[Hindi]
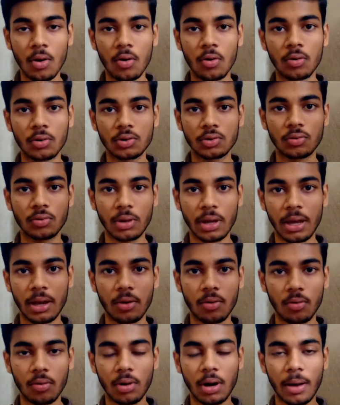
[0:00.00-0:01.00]
हो चुके हैं
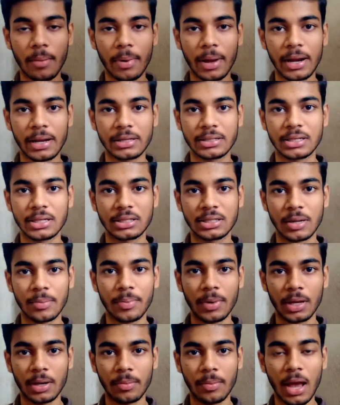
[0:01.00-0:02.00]
कोरोना वायरस की
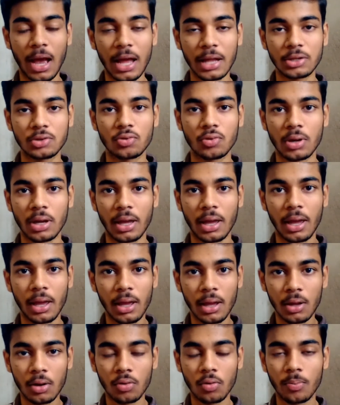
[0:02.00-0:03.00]
चपेट में आ चुके हैं
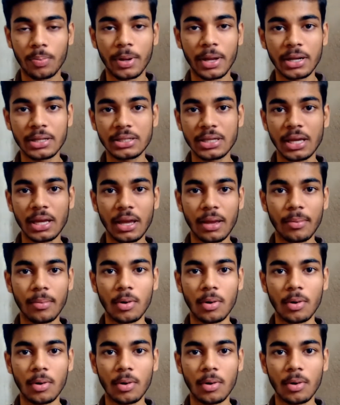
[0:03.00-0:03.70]
तो फिर से